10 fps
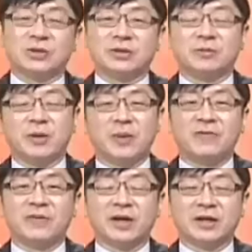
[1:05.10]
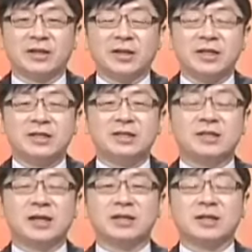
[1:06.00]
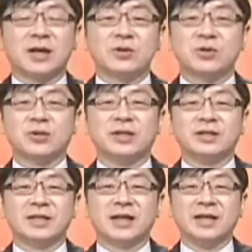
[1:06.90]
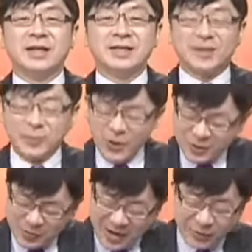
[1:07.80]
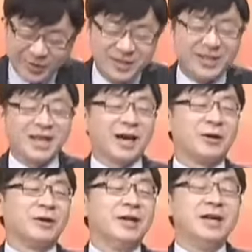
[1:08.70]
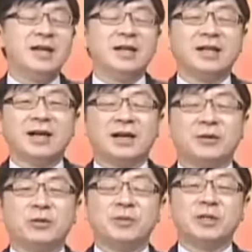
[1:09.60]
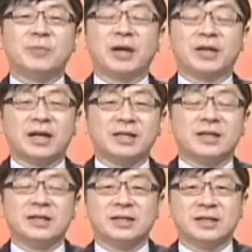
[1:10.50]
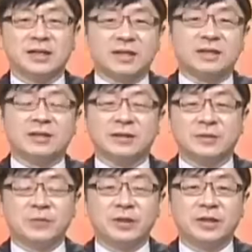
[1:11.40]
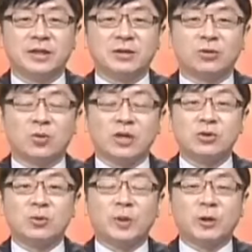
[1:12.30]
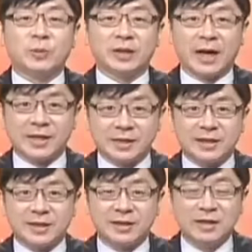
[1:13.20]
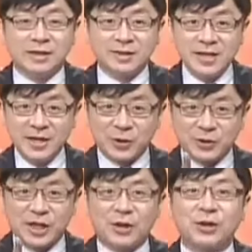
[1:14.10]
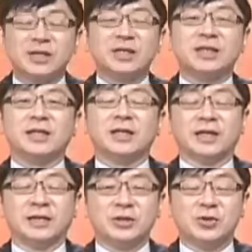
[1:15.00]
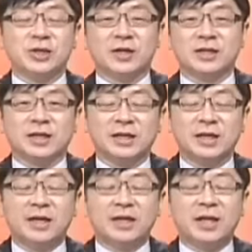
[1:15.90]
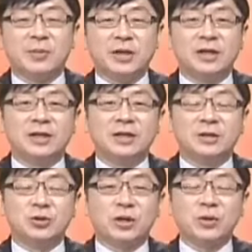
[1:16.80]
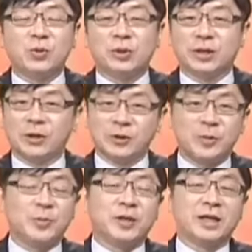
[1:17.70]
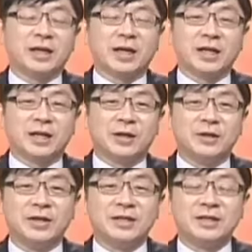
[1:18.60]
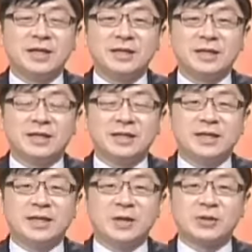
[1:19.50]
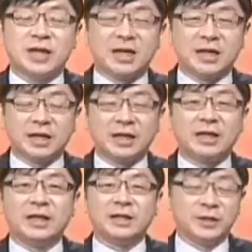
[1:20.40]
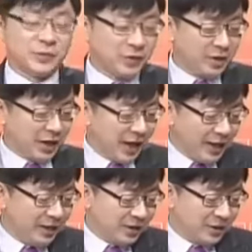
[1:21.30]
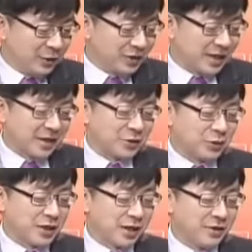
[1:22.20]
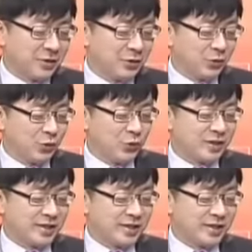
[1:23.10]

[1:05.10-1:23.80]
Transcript: 怂，没办法，第一次吃到那个高雄的特产，怎么会有这么好吃的药？那我们是把它当成是这个观众朋友们的爱心，真的有效哦，谢谢你，孙小姐。那么全国的投资朋友们应该看到，今天这个兴高采烈的一天哦，哎，又涨了多少？五